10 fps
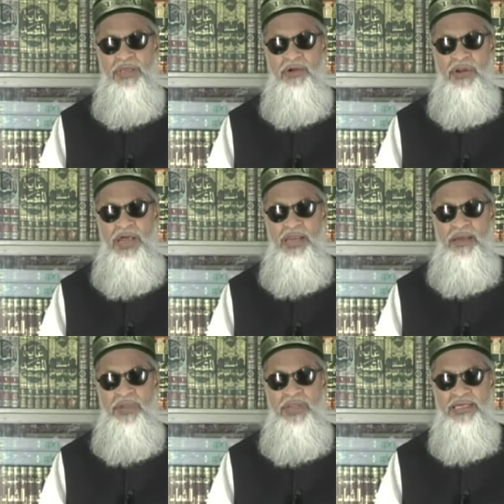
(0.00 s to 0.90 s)
कि ये कुरान
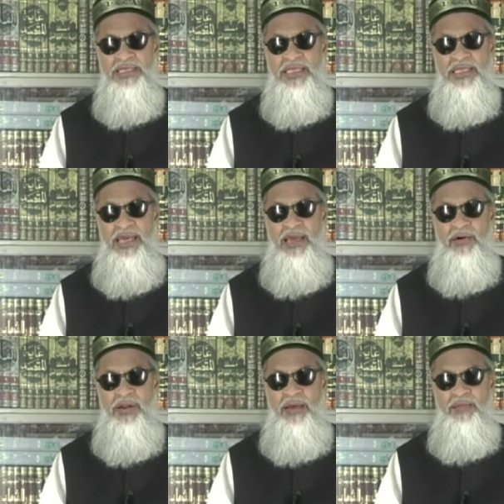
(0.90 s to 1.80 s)
हमने नाजिल किया है
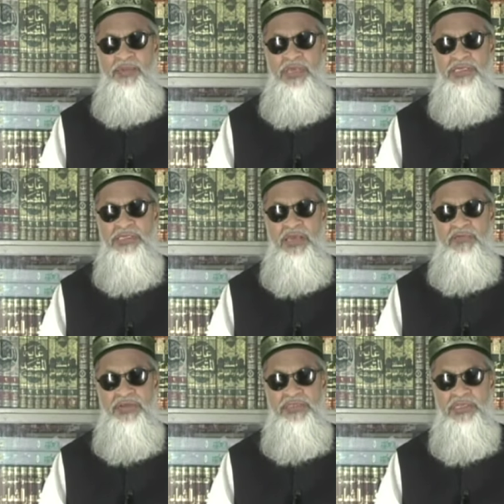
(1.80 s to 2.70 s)
और हम ही इसकी
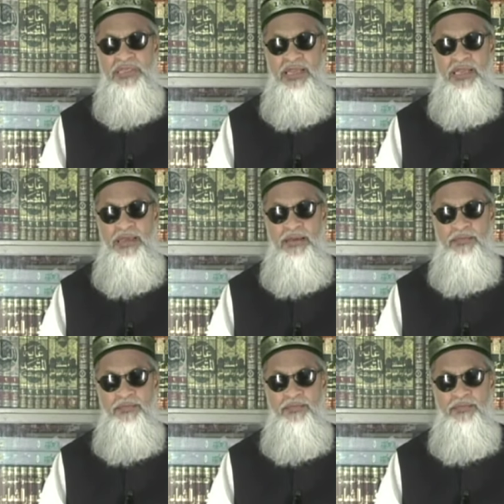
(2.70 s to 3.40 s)
हिफाजत करेंगे